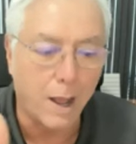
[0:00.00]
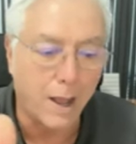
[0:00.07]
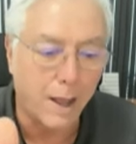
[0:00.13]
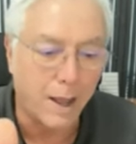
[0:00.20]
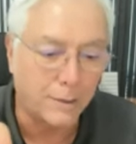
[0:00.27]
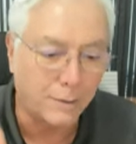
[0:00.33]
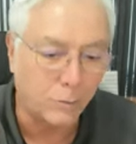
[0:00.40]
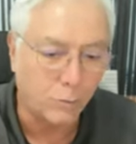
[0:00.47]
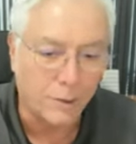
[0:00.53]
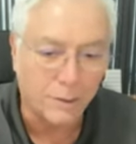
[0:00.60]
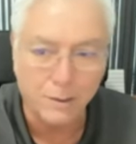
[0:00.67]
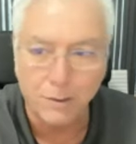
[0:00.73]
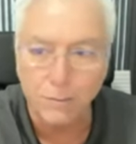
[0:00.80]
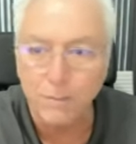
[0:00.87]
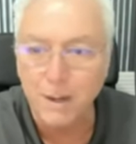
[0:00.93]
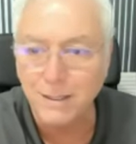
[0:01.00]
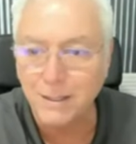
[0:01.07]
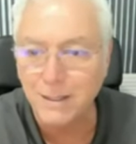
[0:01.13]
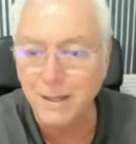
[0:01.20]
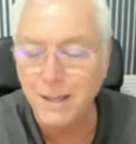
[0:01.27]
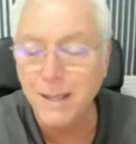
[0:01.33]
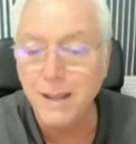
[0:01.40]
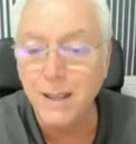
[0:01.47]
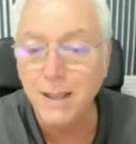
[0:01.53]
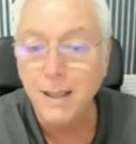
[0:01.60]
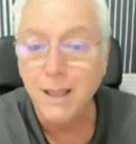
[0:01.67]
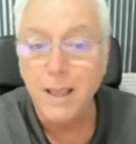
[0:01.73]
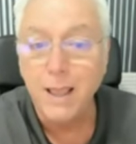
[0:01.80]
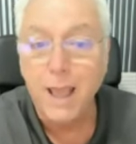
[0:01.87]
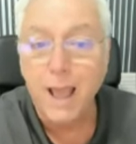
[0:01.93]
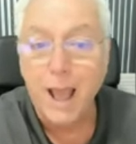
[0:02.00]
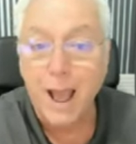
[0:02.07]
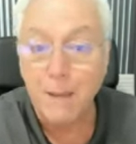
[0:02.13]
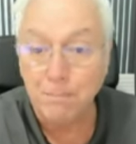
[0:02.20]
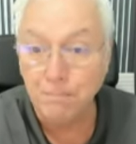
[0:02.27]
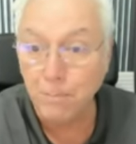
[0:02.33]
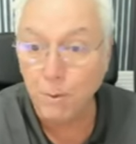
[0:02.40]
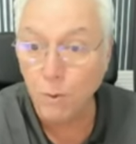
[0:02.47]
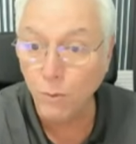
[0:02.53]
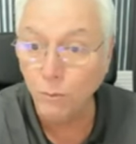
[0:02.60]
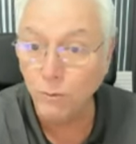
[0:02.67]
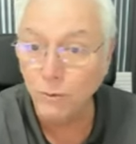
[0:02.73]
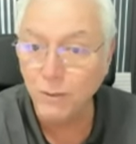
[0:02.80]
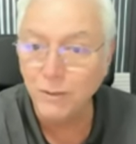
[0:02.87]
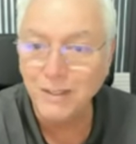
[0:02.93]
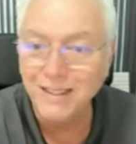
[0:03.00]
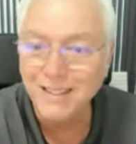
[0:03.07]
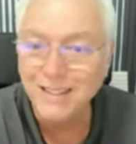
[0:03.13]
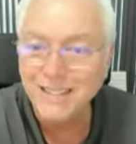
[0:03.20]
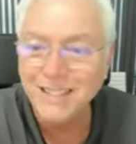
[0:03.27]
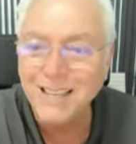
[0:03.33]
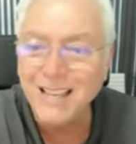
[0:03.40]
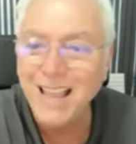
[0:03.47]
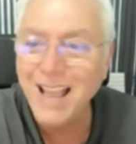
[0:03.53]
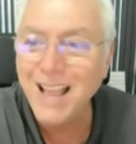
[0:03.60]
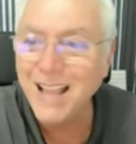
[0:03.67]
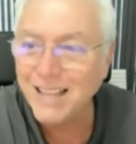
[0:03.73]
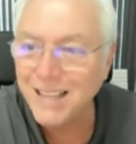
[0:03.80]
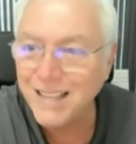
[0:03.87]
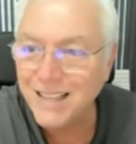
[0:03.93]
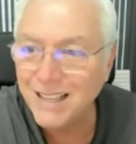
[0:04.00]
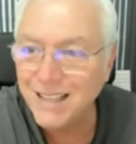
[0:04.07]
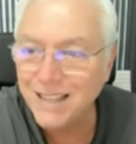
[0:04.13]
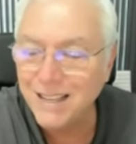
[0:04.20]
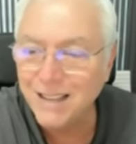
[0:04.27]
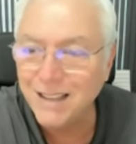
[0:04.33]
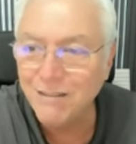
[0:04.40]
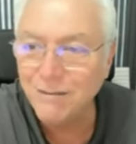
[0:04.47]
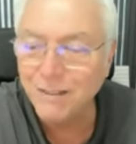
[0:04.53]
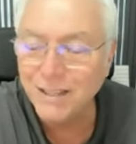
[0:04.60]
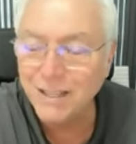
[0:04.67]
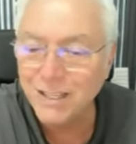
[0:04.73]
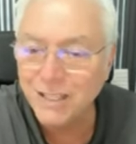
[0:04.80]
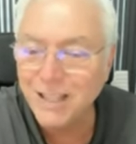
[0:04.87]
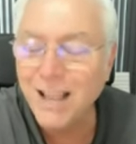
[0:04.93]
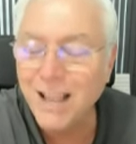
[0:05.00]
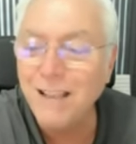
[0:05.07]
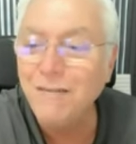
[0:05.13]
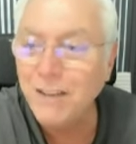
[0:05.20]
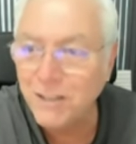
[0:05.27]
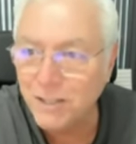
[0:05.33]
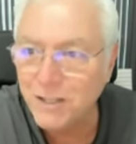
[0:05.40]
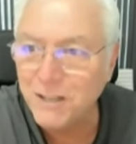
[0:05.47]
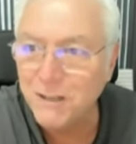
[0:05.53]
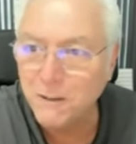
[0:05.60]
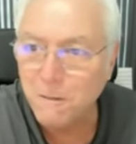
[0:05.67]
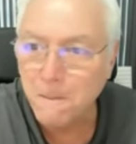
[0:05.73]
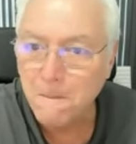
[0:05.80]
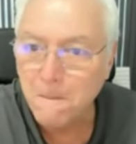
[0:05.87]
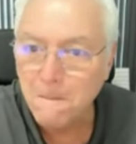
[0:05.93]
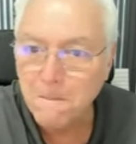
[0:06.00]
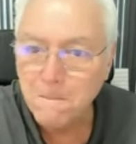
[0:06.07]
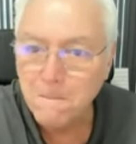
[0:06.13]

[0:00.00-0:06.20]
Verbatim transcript: a, a situação brasileira, a ponto de sequer estar investindo.